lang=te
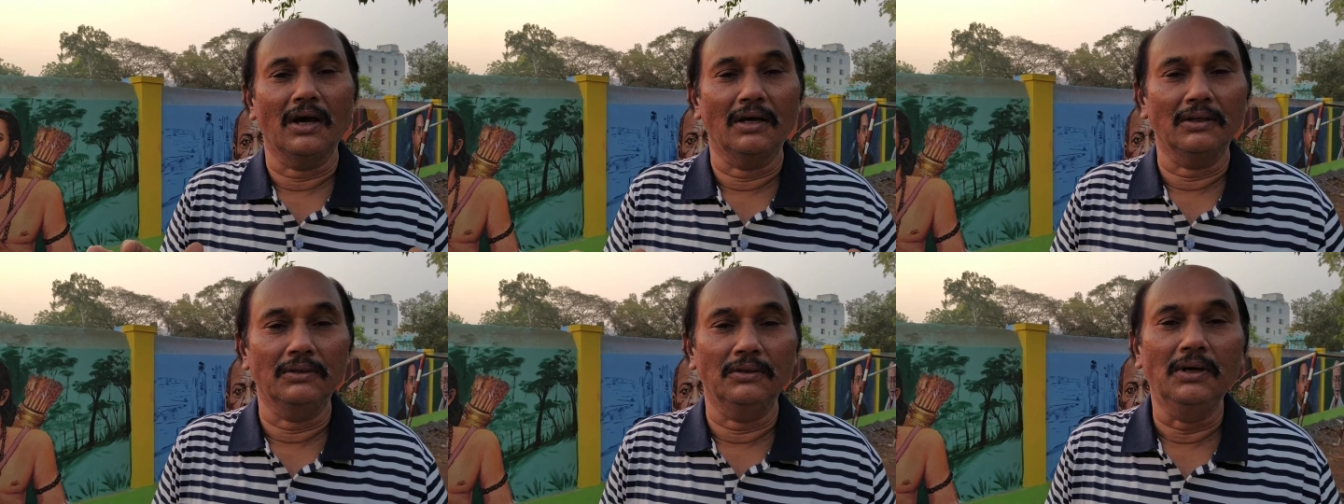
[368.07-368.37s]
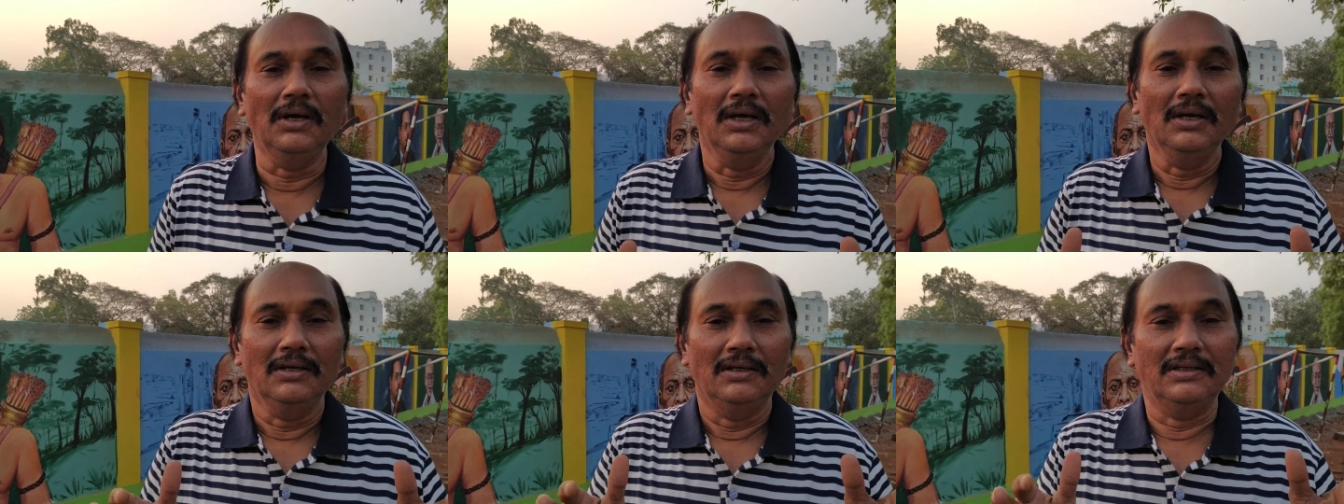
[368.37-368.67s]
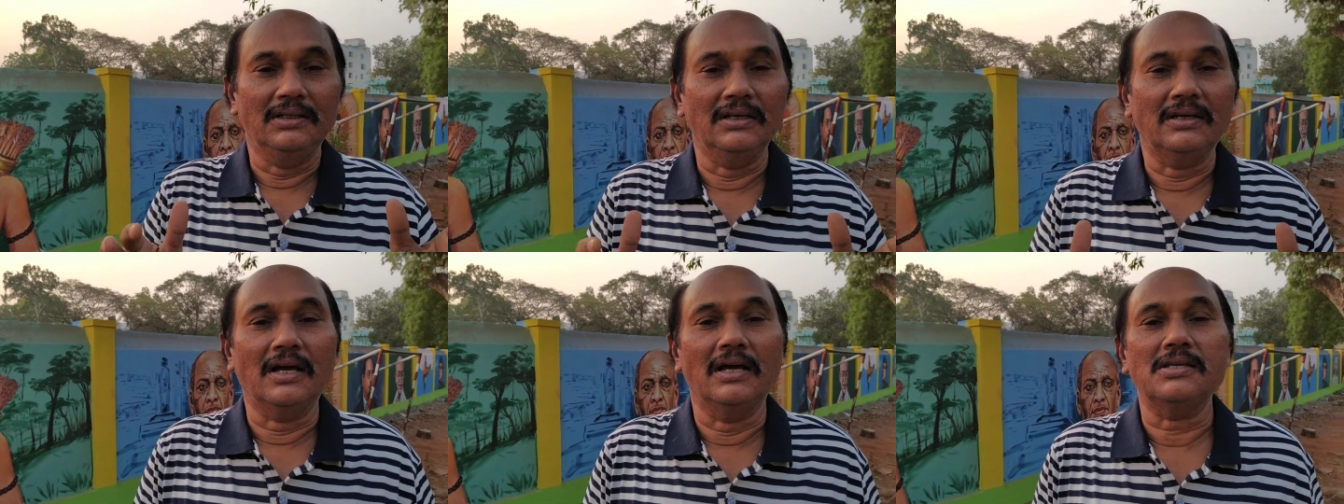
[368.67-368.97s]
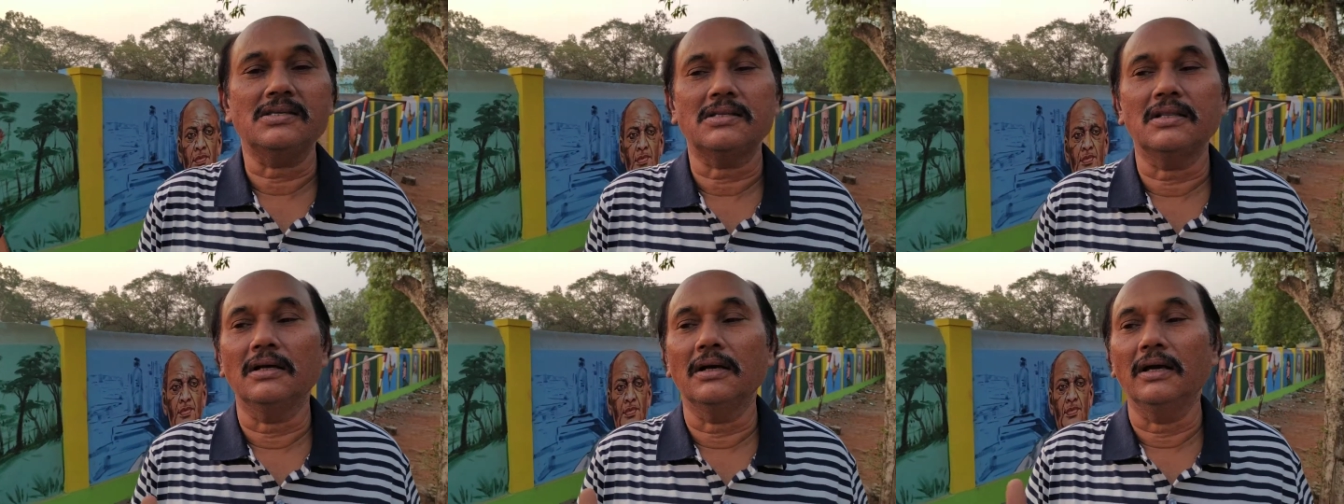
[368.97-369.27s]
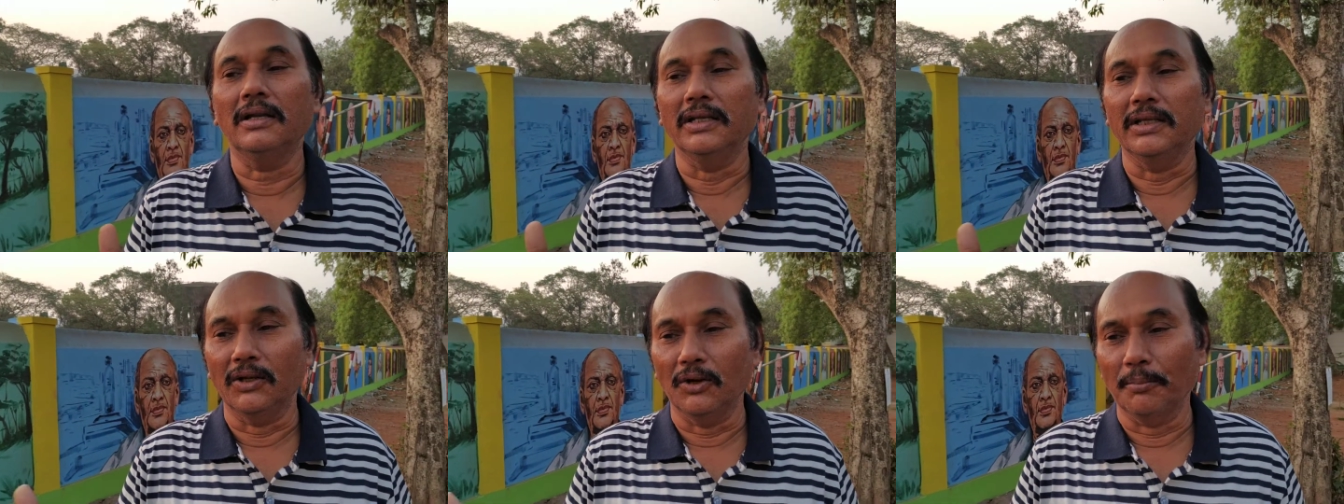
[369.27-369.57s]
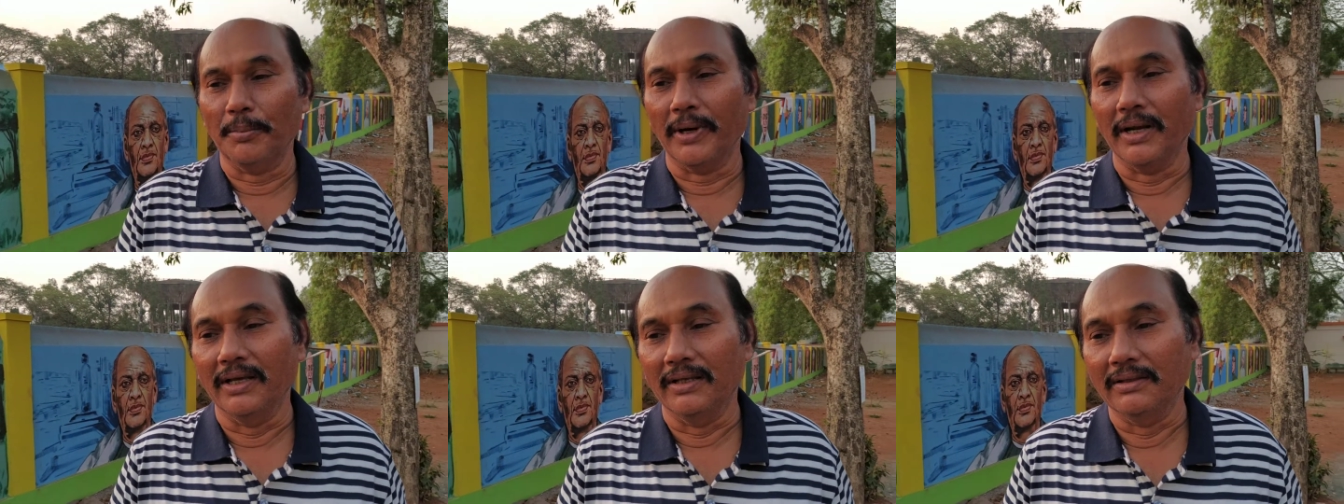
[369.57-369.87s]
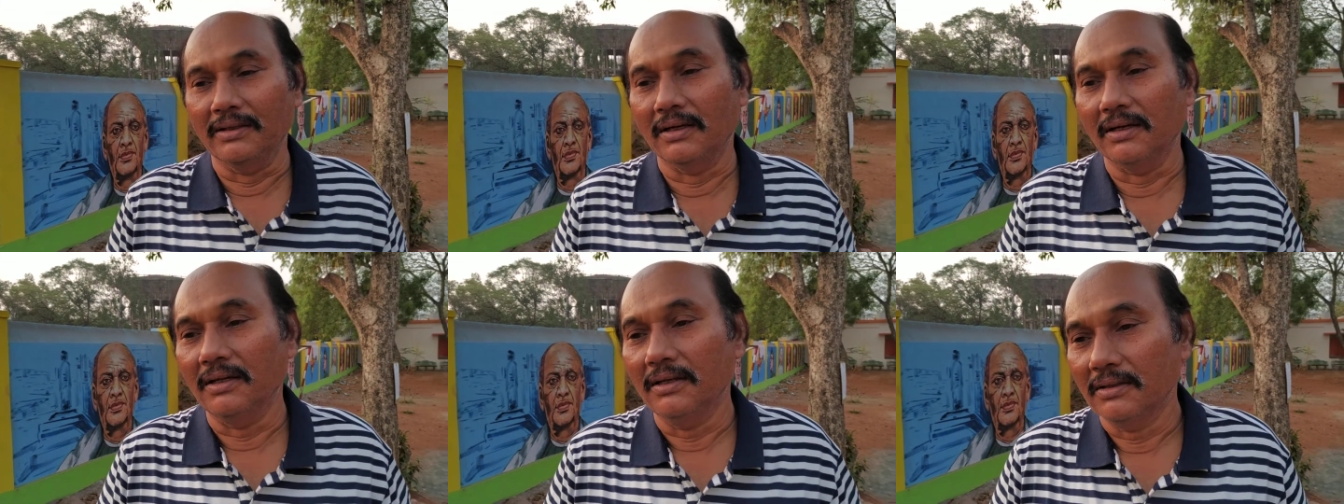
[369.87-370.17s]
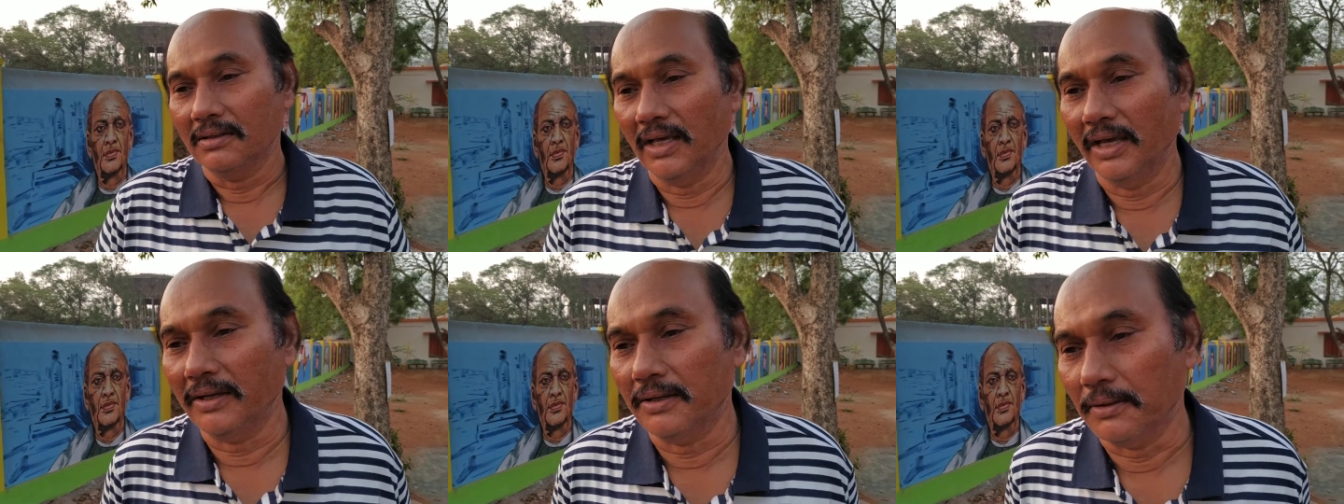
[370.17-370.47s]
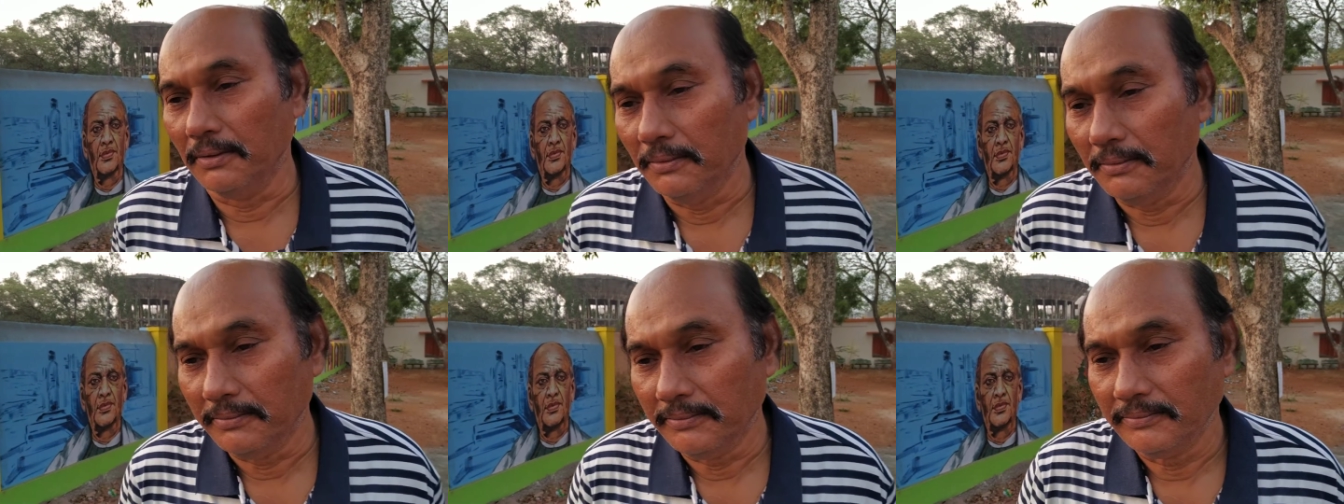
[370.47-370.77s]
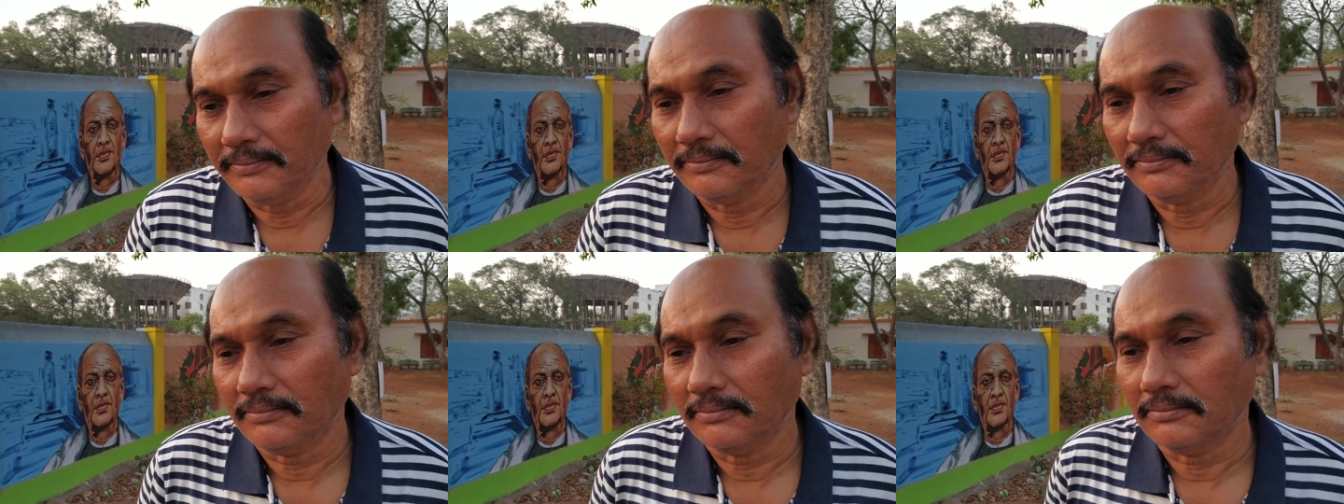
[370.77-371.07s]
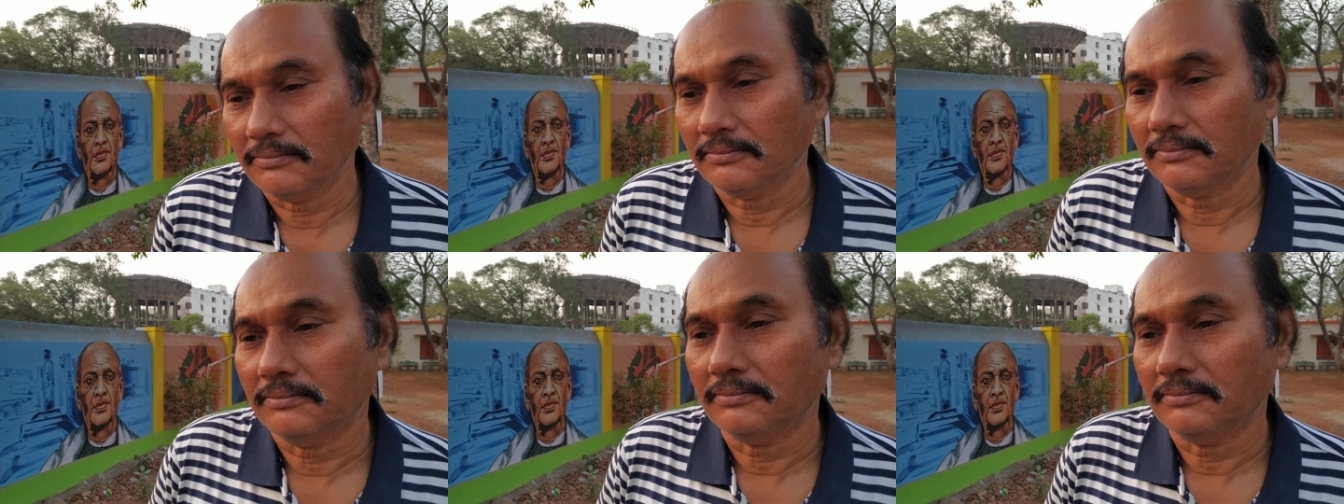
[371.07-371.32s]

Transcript: కాదు ఇది ఖచ్చితంగా నిరూపణ అయిందండి థ్యాంక్ యూ